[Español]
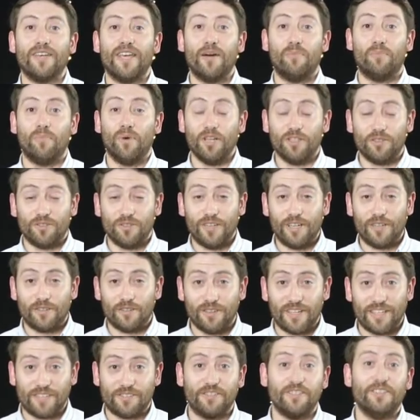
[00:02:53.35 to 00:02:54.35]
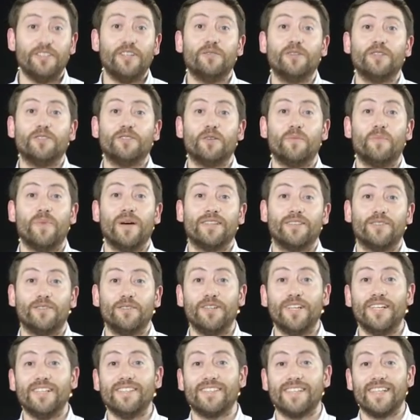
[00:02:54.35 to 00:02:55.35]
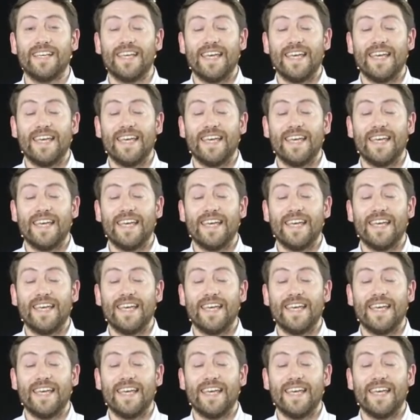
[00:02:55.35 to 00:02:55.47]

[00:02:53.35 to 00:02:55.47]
que ha puesto en el corazón de nuestros pastores